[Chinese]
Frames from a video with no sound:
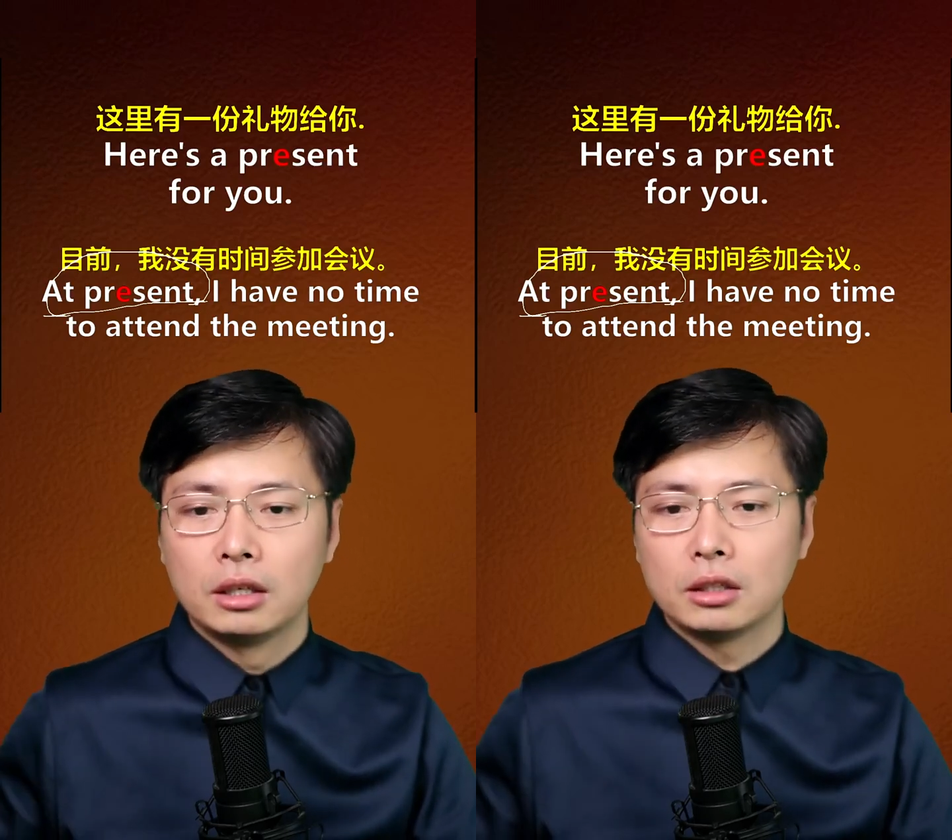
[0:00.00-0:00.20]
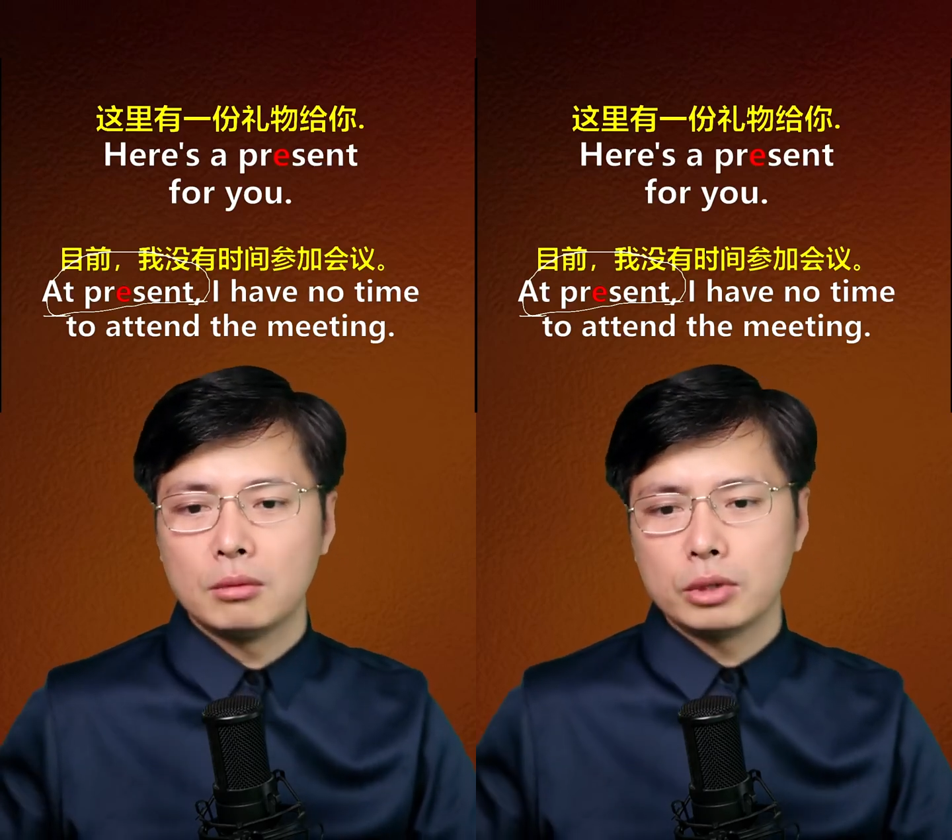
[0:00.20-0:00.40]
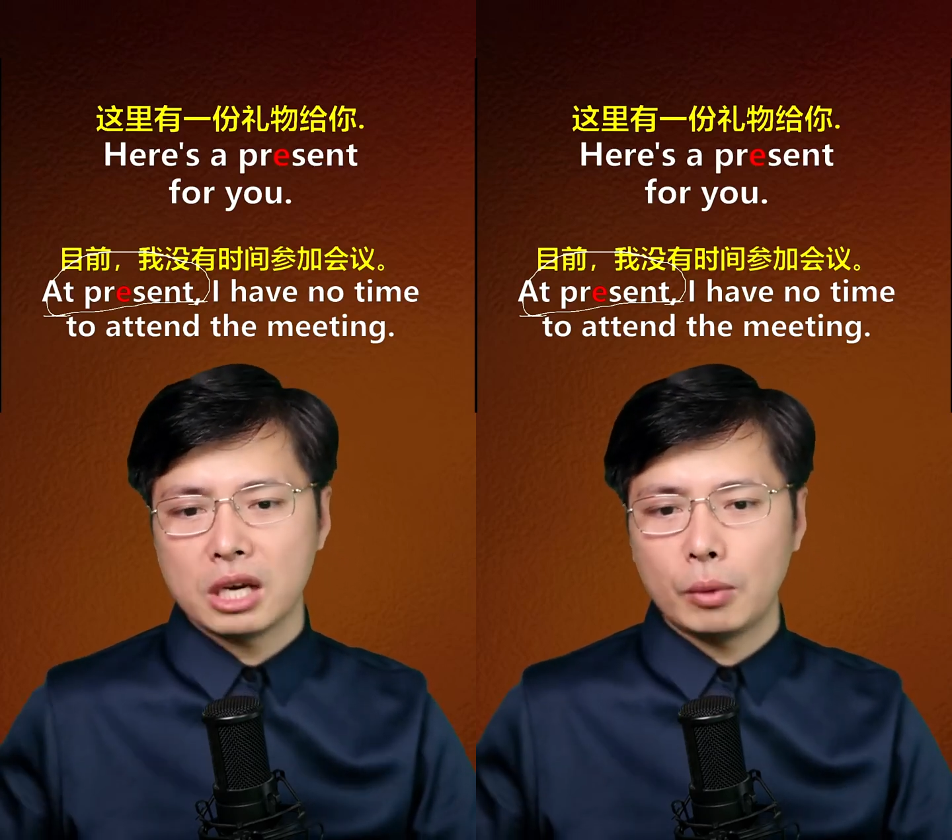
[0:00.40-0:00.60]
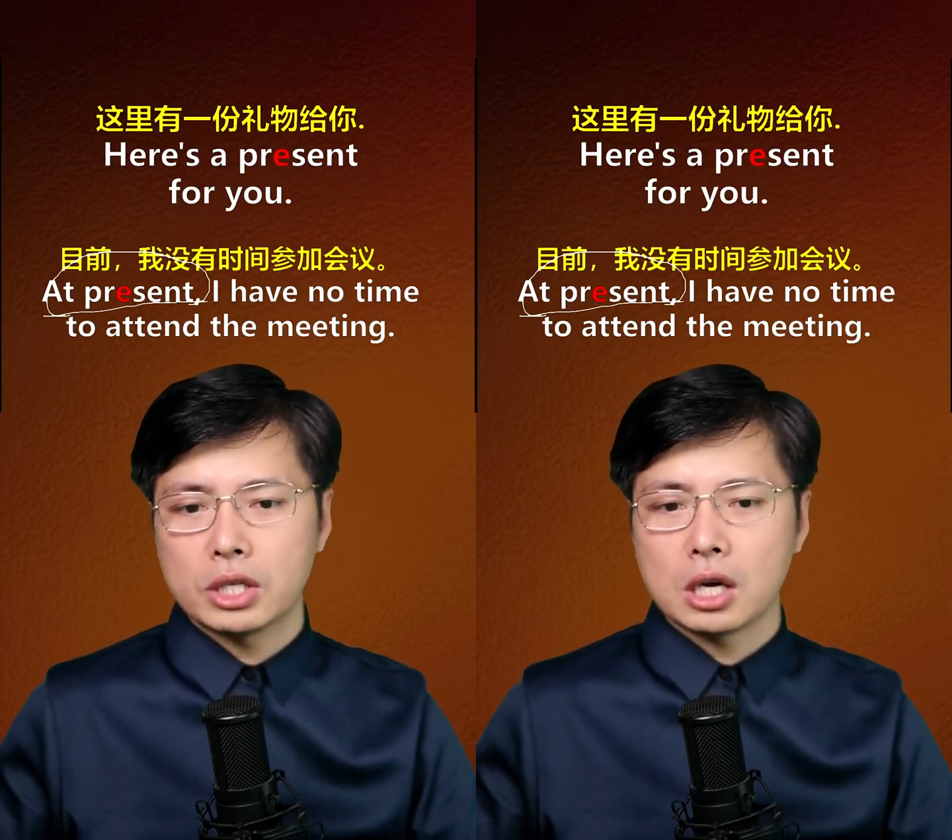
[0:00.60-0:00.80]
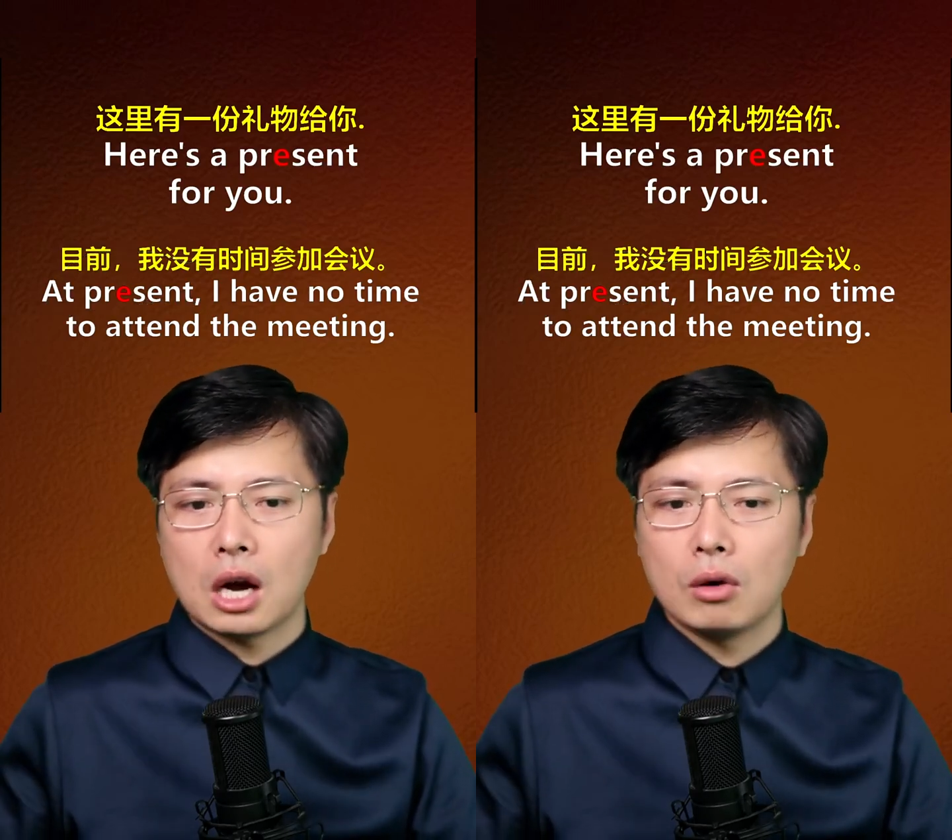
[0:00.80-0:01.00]
到目前为
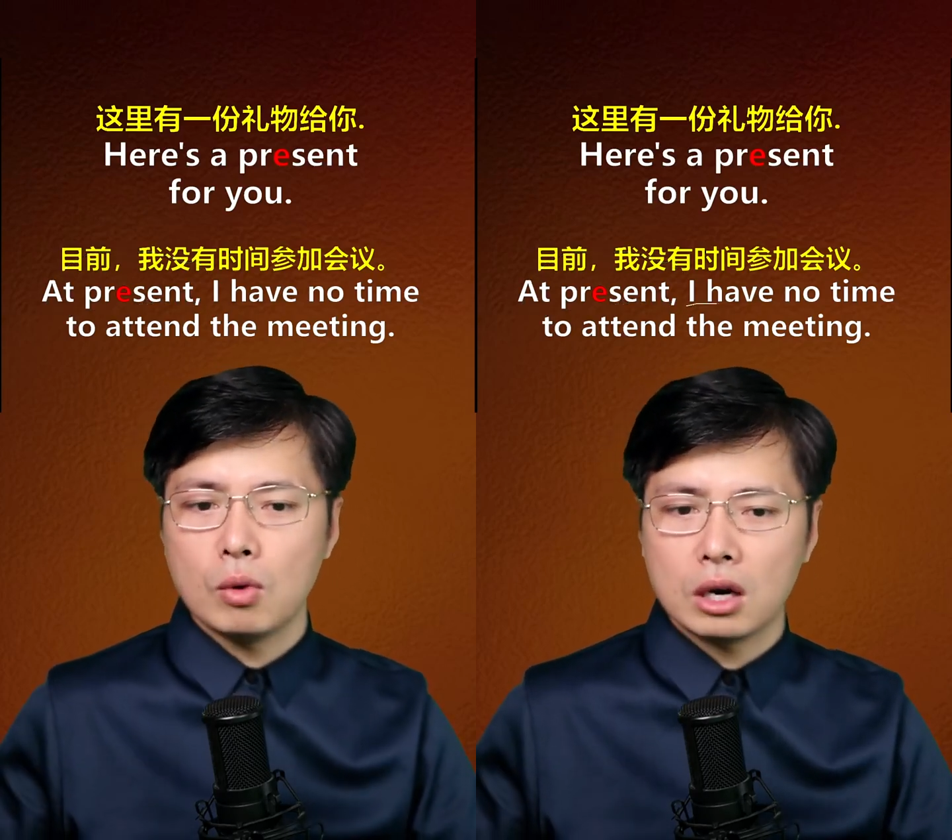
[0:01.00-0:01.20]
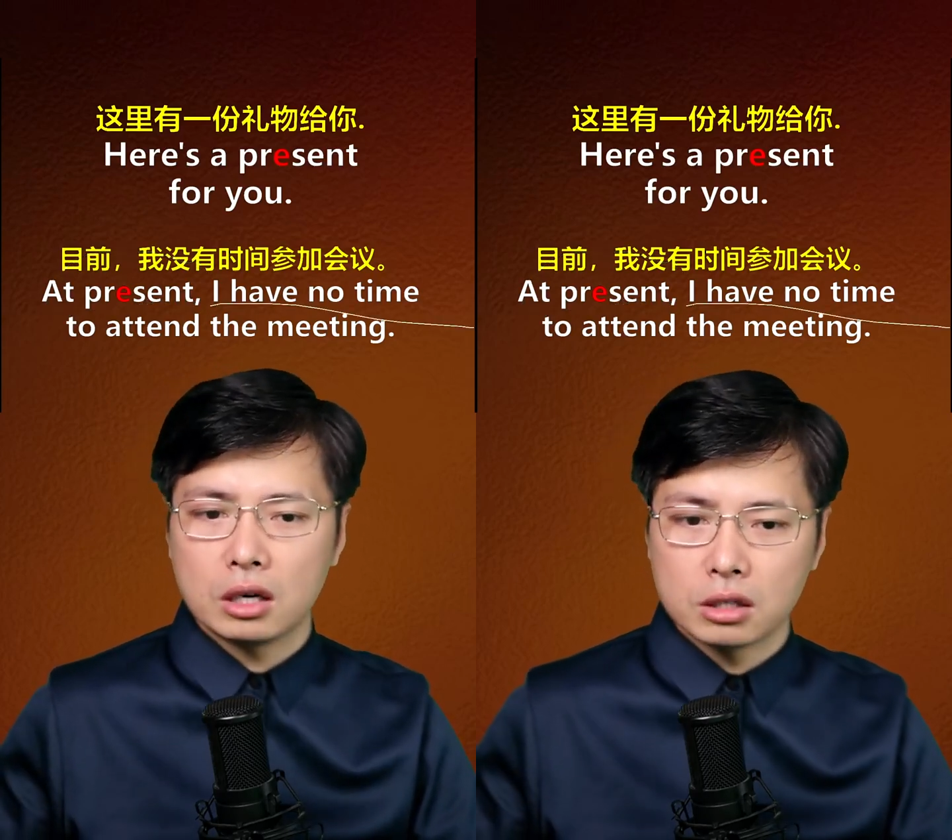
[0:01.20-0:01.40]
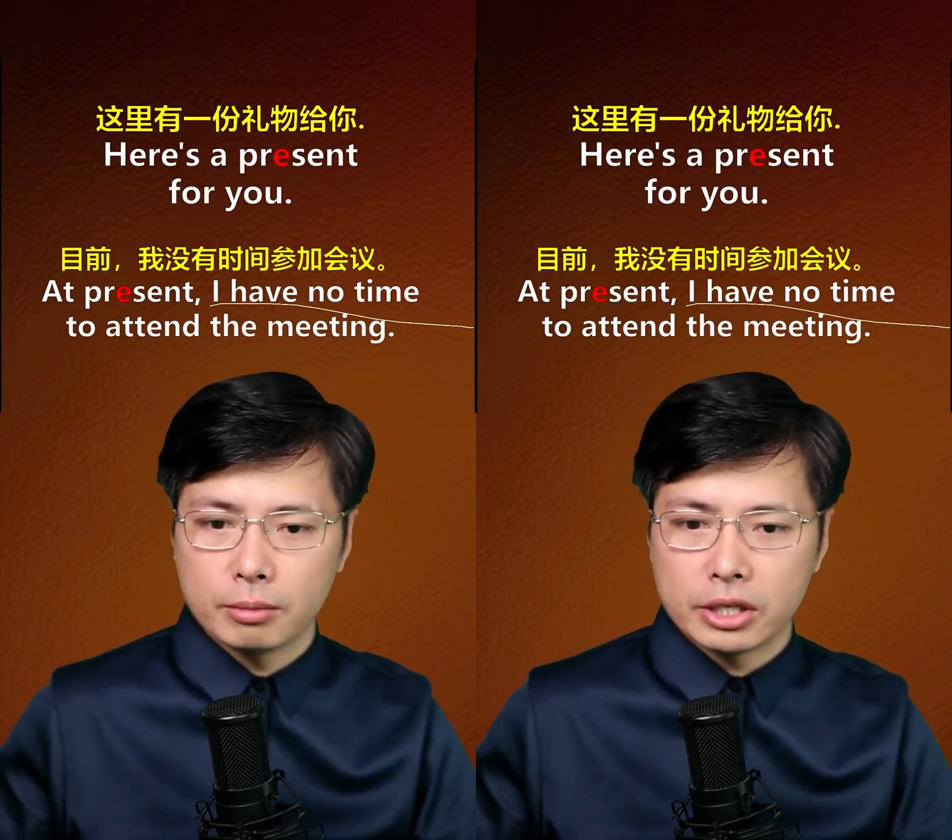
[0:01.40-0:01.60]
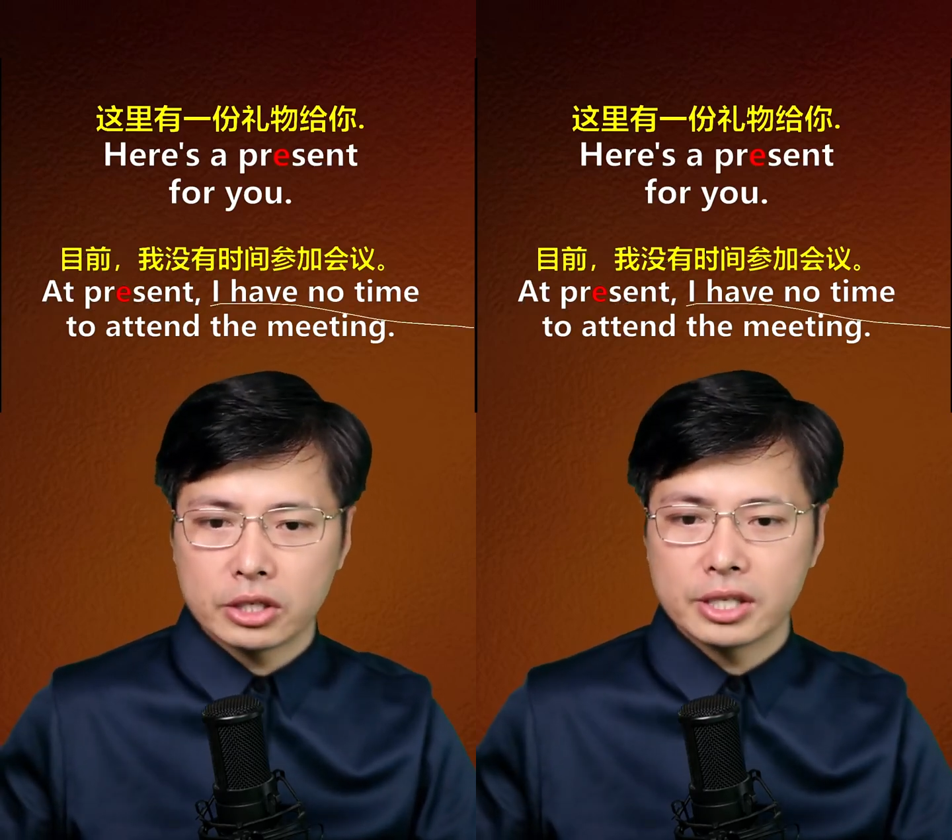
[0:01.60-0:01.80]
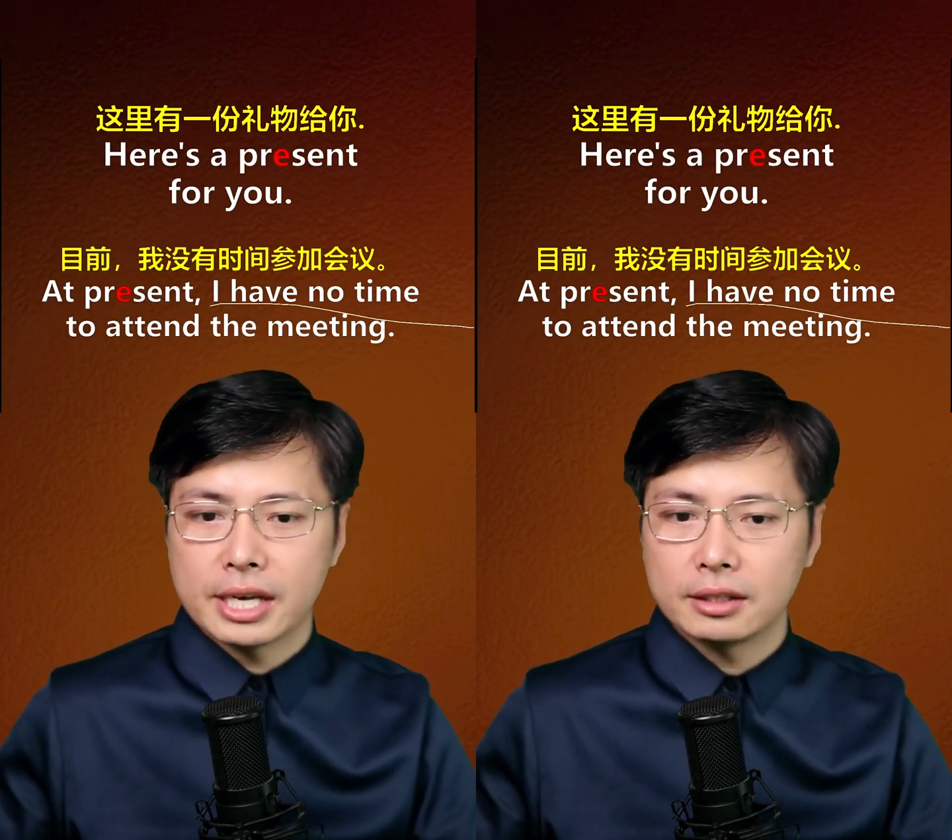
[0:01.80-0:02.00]
止啊，我可是没
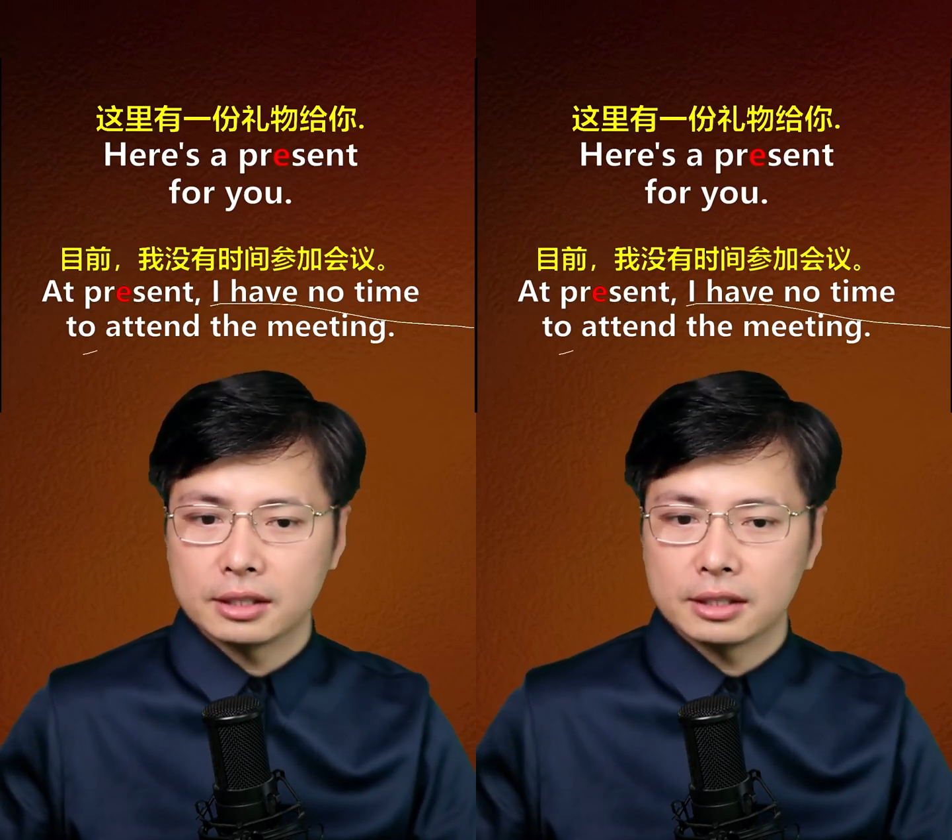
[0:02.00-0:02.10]
时间